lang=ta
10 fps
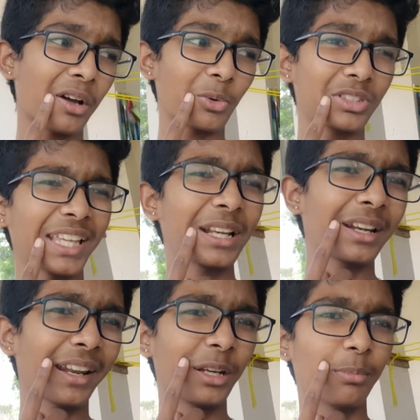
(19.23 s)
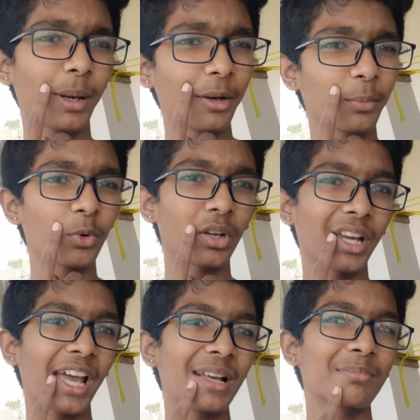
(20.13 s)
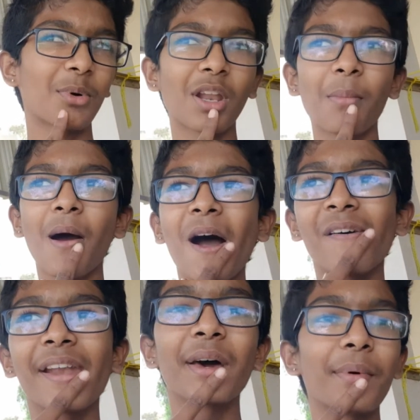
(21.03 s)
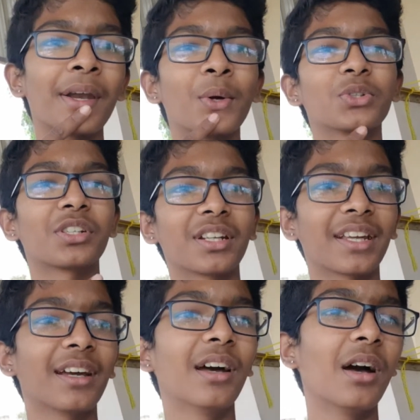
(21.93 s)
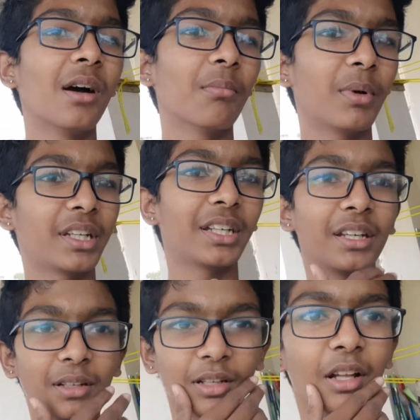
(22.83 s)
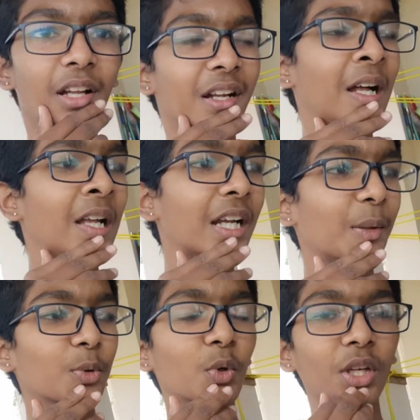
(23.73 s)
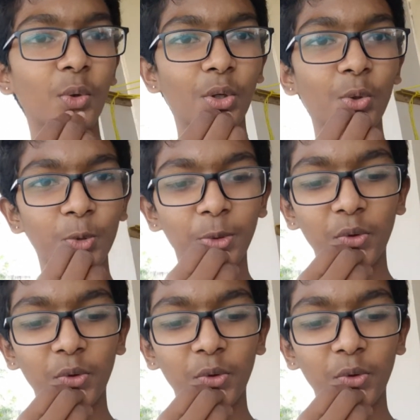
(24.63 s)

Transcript: ஒரு சைக்கிள் ரைடு பிளான் போட்டிருக்கேன் போகலாமா வேண்டாமான்னு யோசிச்சுருக்கேன் பட்டு நம்ம கூட ஒரு யூடியூபர்